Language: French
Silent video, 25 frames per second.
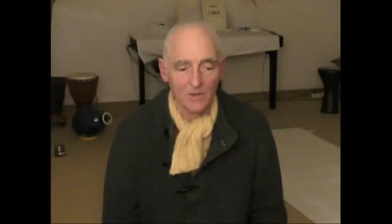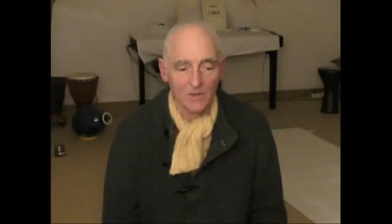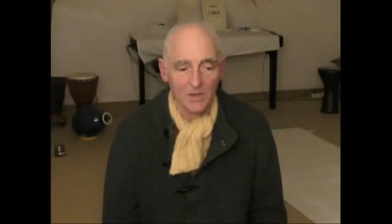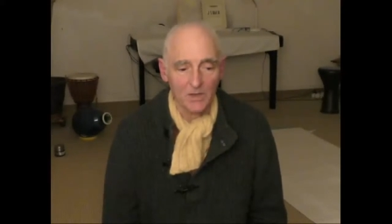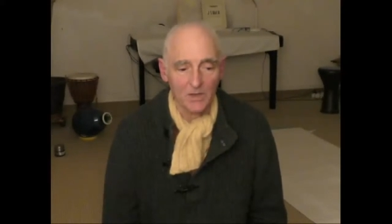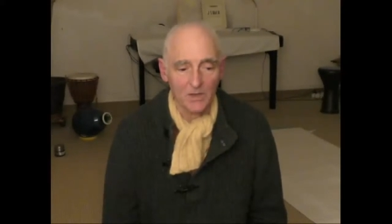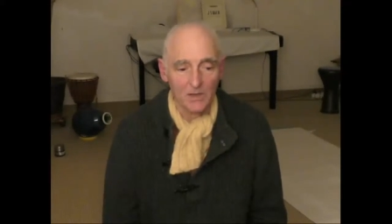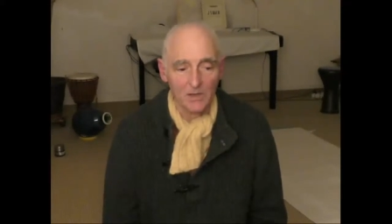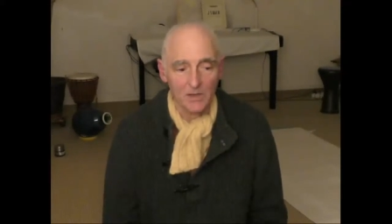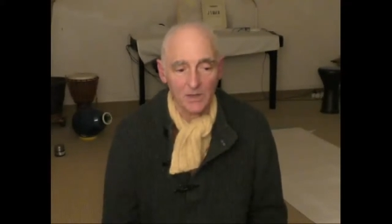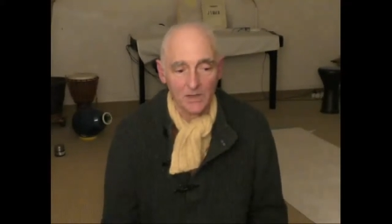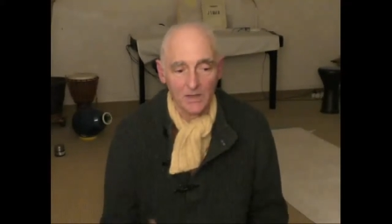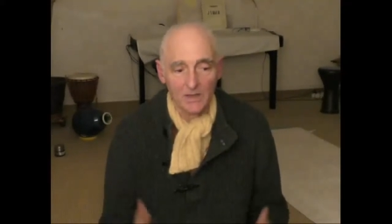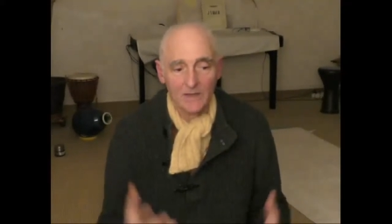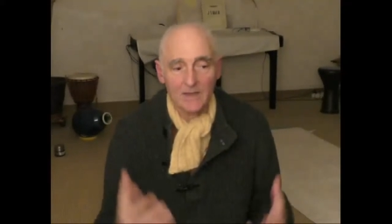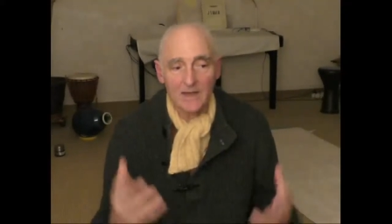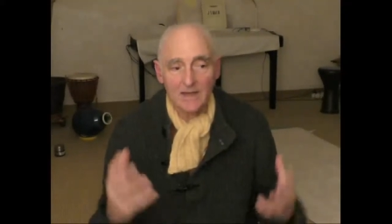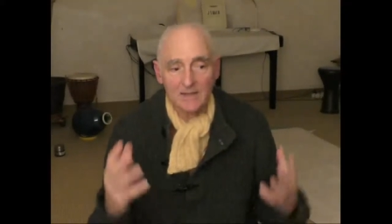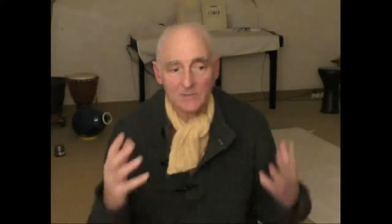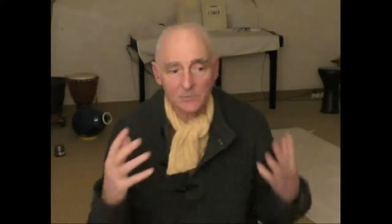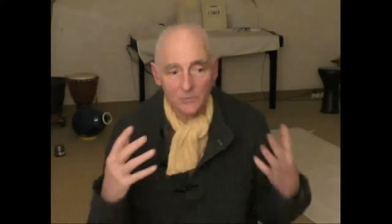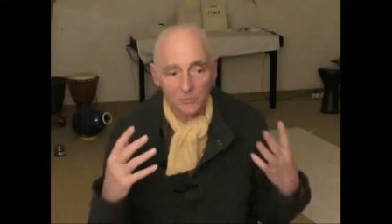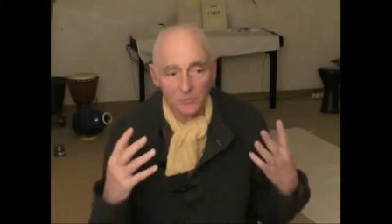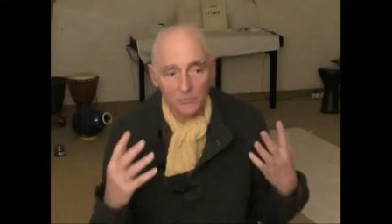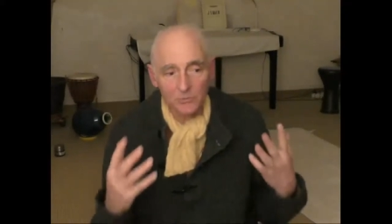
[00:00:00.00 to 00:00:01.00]
Et,
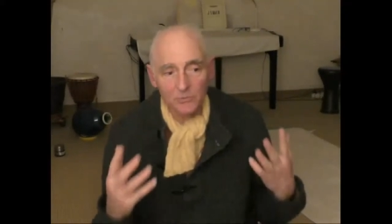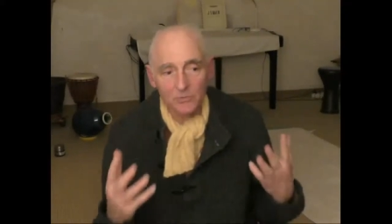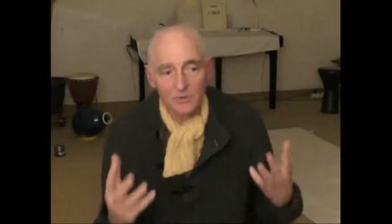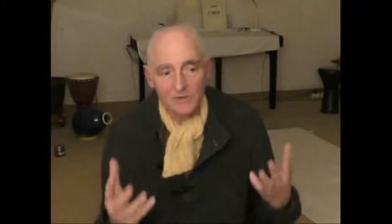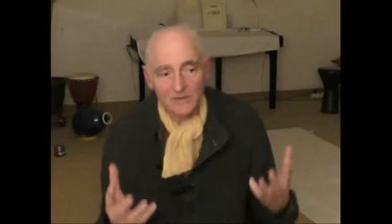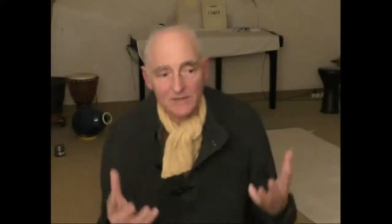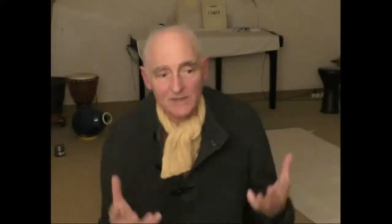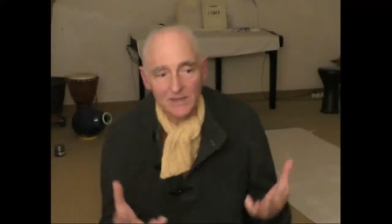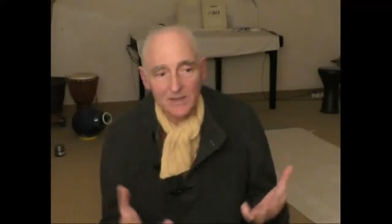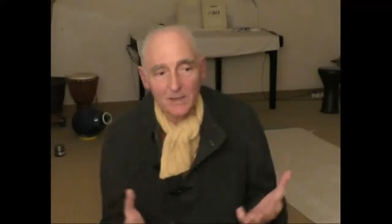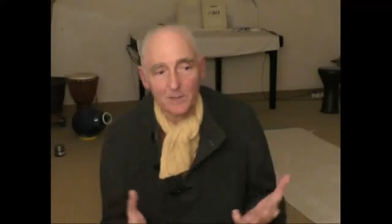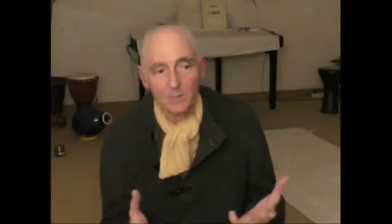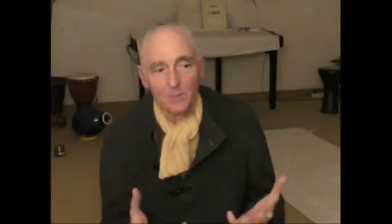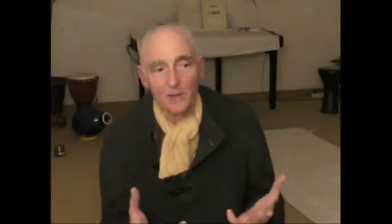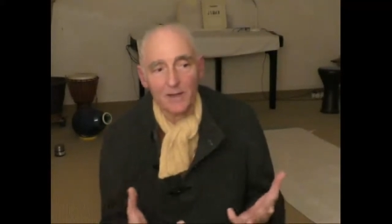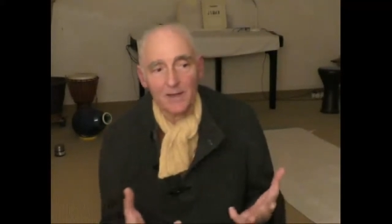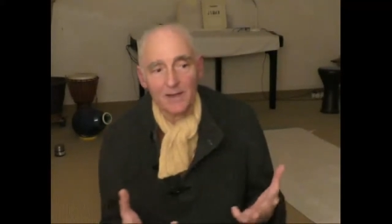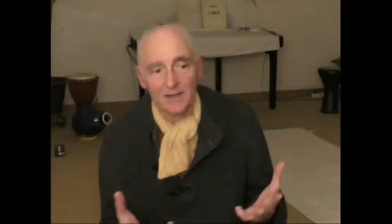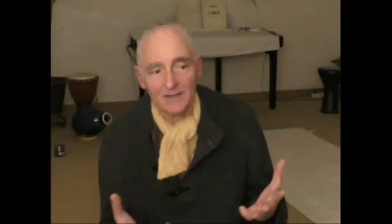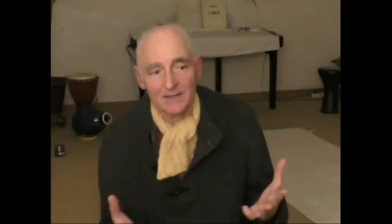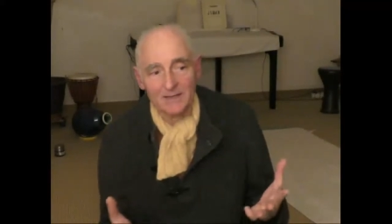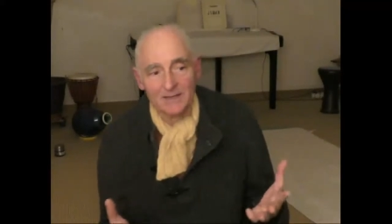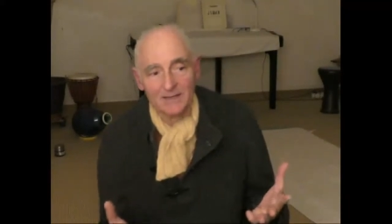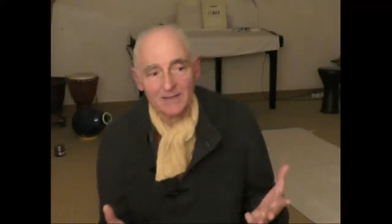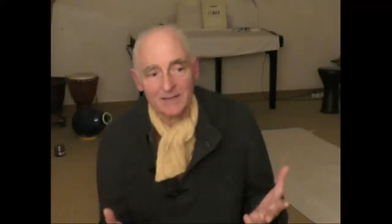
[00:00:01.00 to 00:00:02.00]
la structure
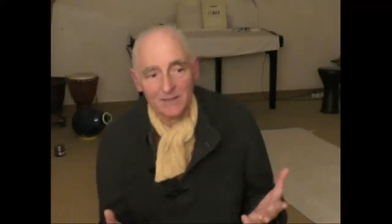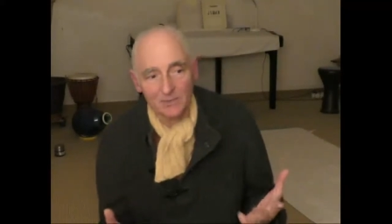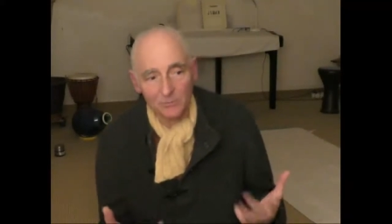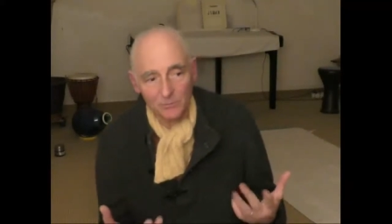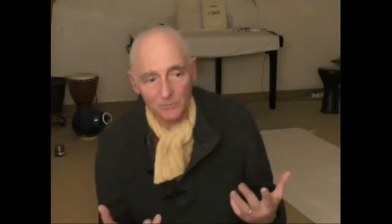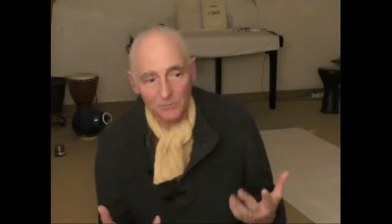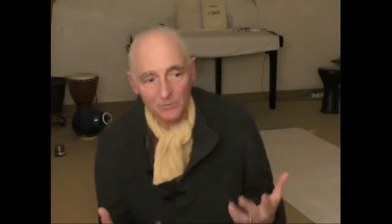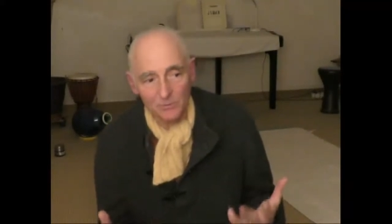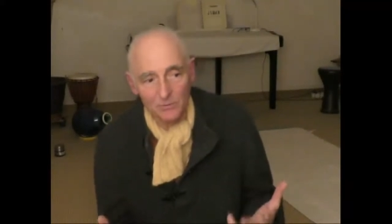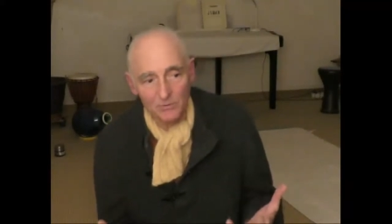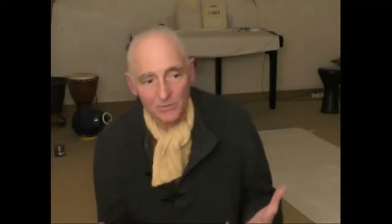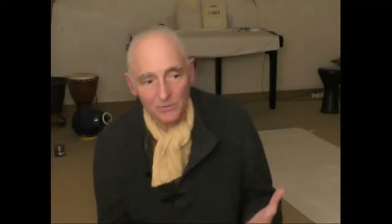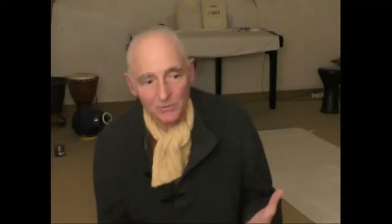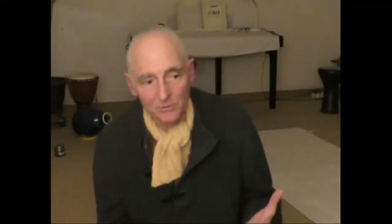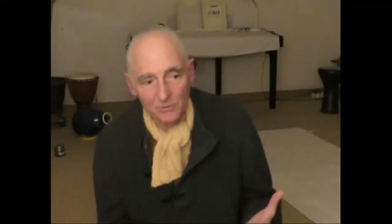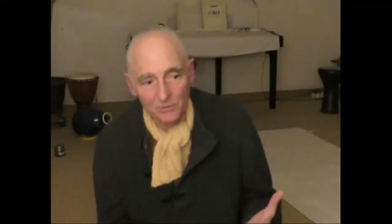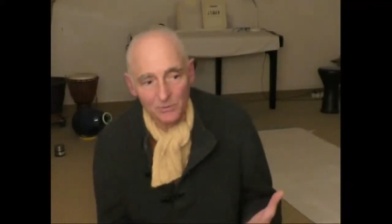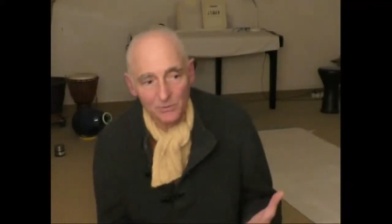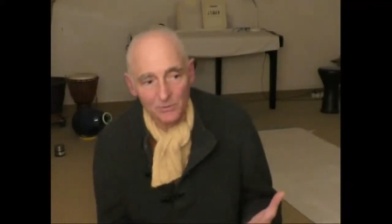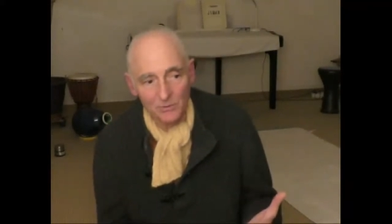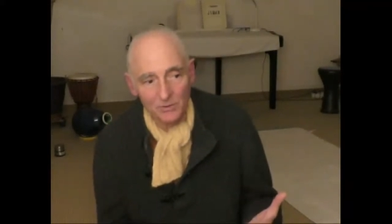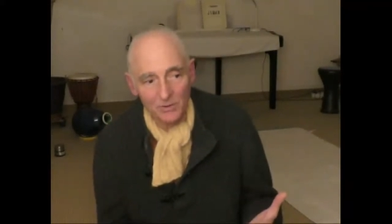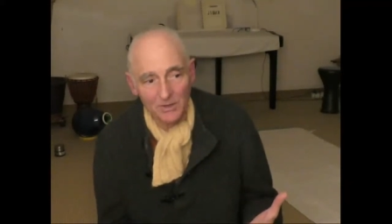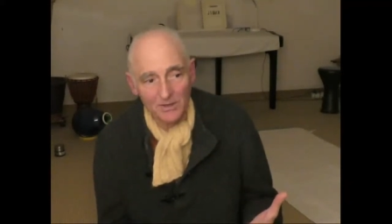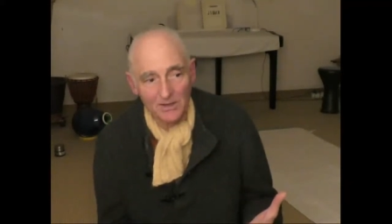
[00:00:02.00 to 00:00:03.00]
cérébrale, c'est une
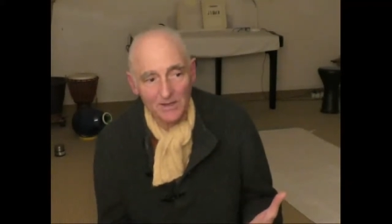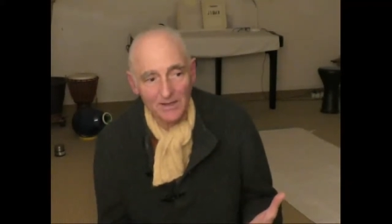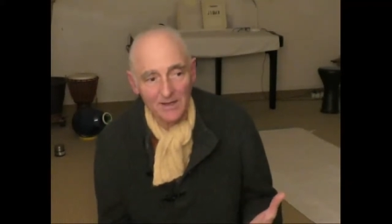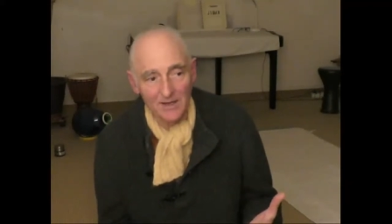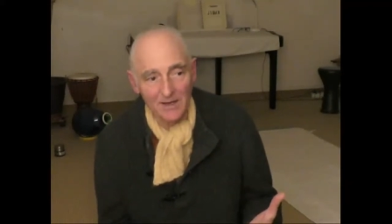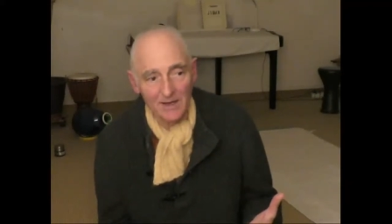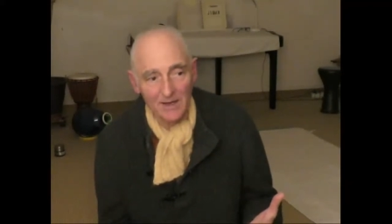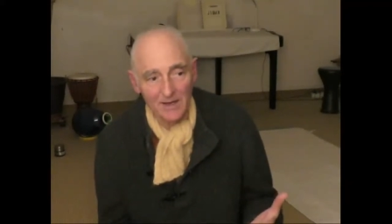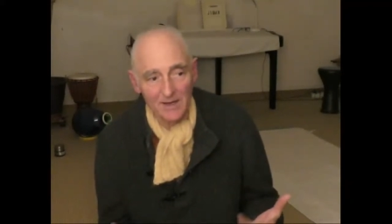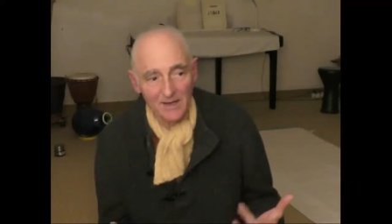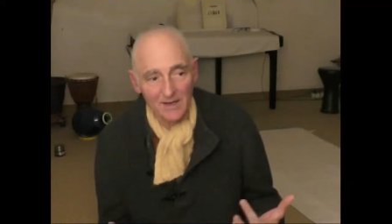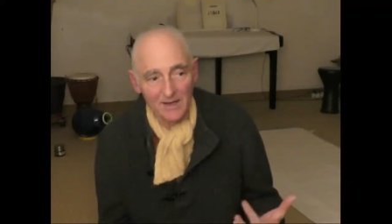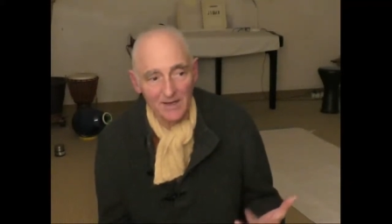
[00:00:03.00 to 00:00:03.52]
structure qui est